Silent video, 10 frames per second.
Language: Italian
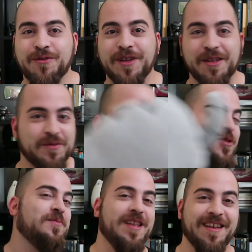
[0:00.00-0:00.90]
Scusate,
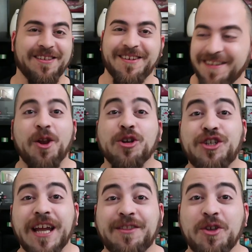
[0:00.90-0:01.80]
ho sbagliato.
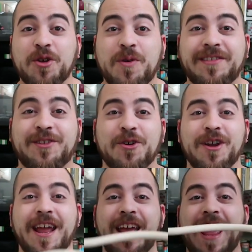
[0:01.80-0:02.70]
L'oggetto in
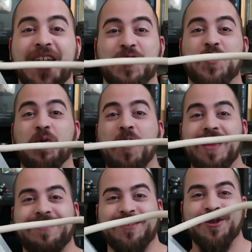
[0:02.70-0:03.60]
questione è
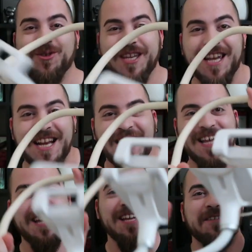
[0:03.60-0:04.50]
questo,
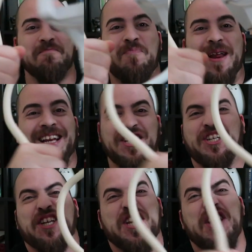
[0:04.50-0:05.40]
il
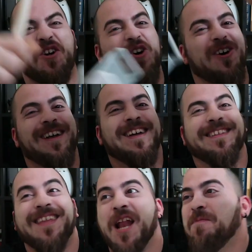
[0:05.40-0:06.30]
braccino
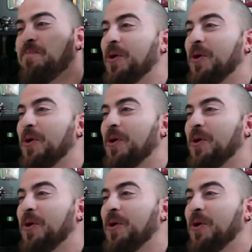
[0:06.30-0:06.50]
del